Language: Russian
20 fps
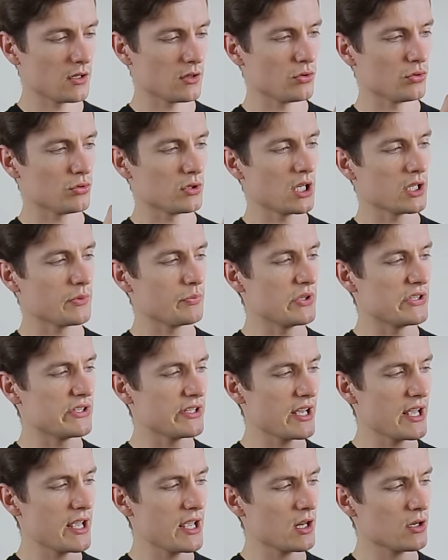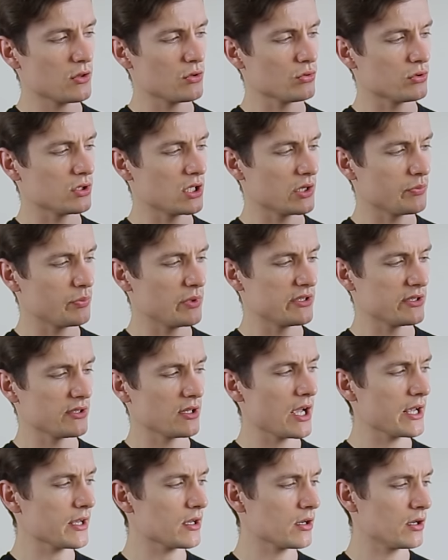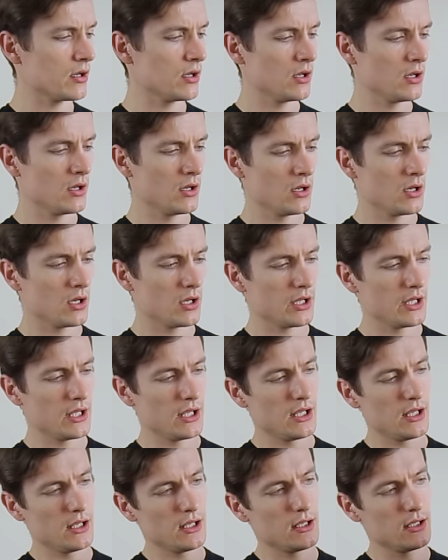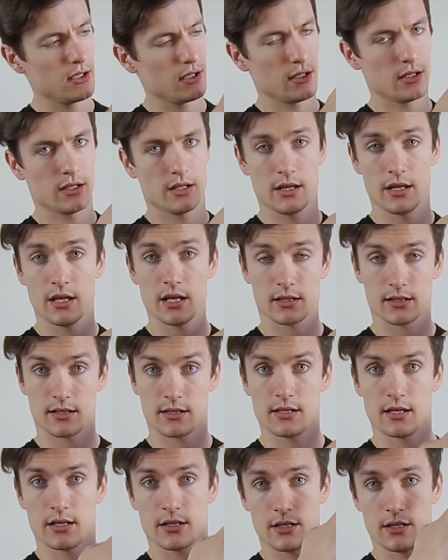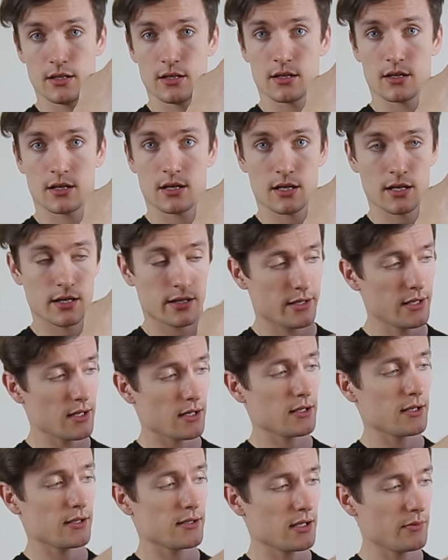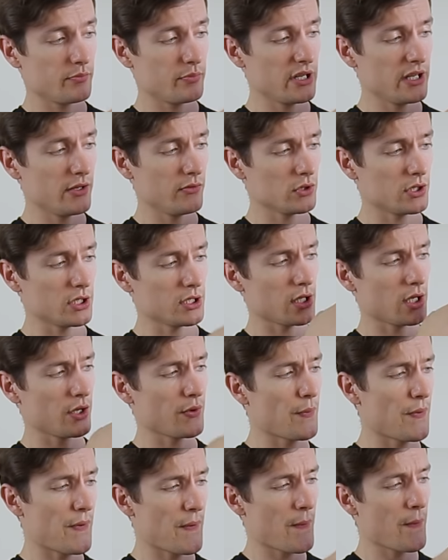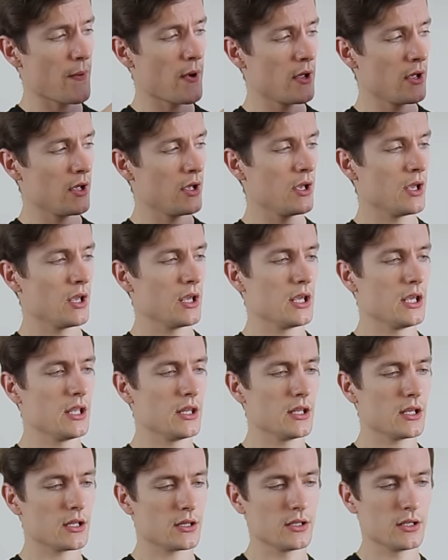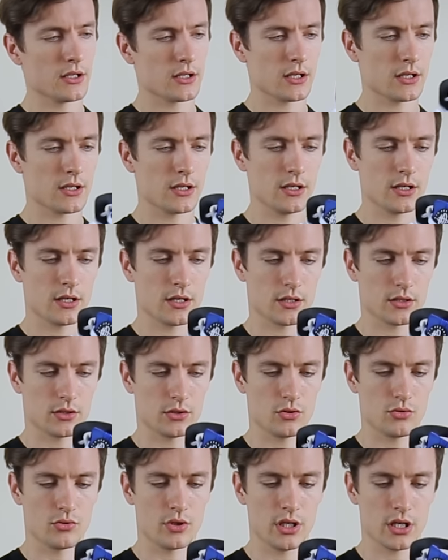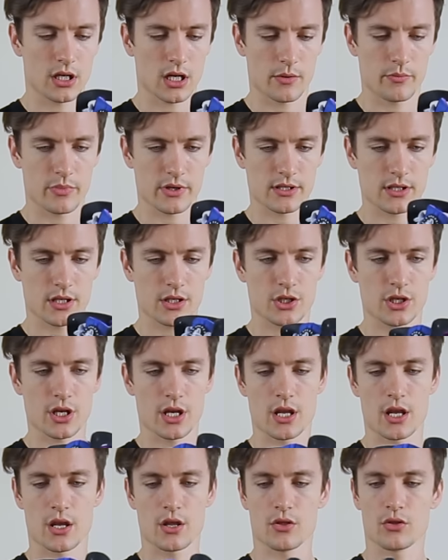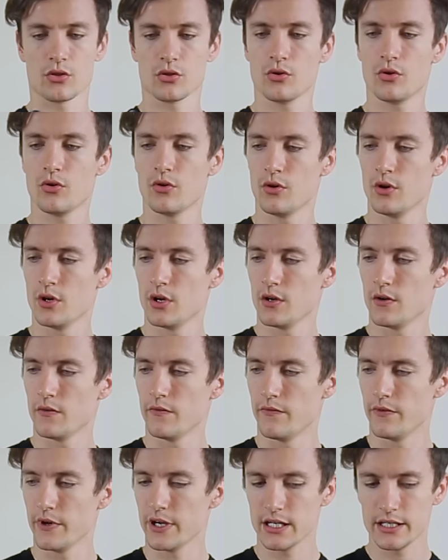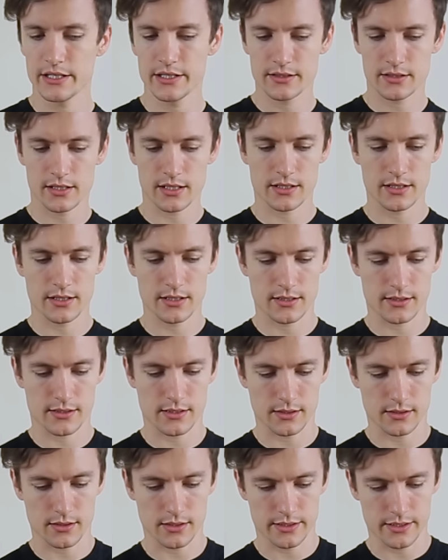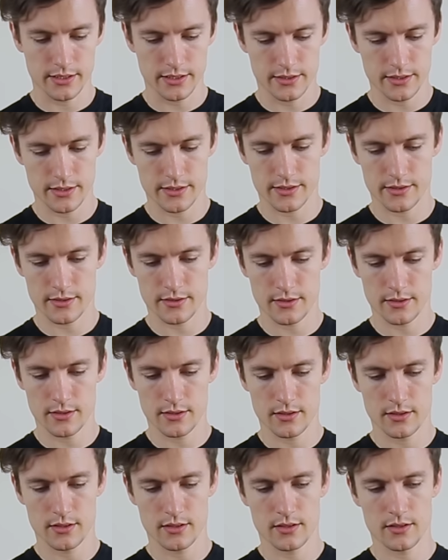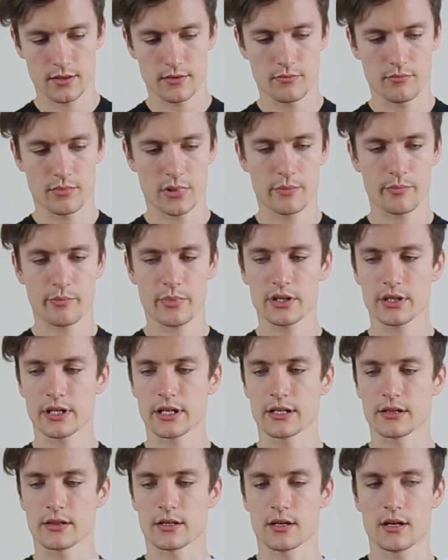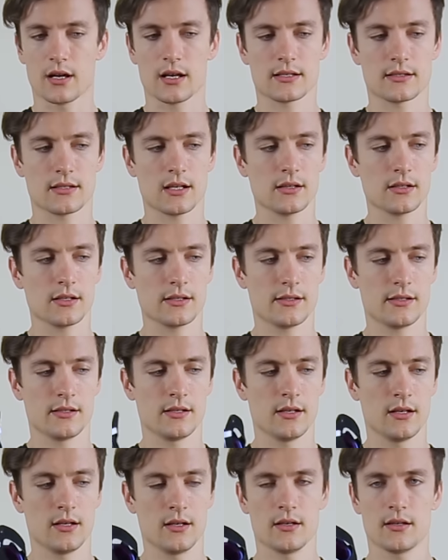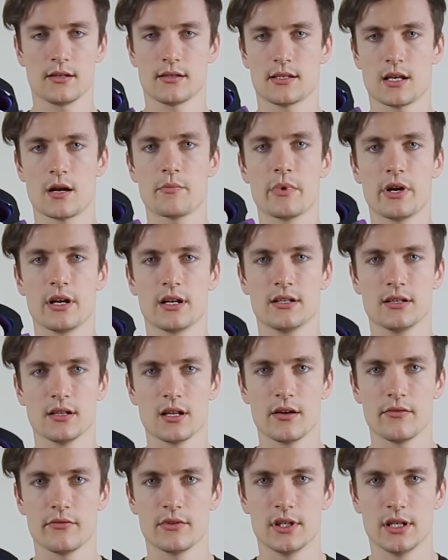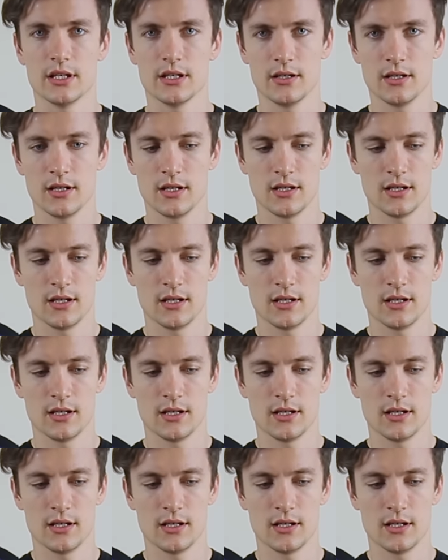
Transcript: Тут надпись Air, тут надпись Nike. И нет, кстати, характерной сопли вот этой. И нет никаких других обозначений. Но выглядят они, согласитесь, бомбалейла. Осталось самое главное.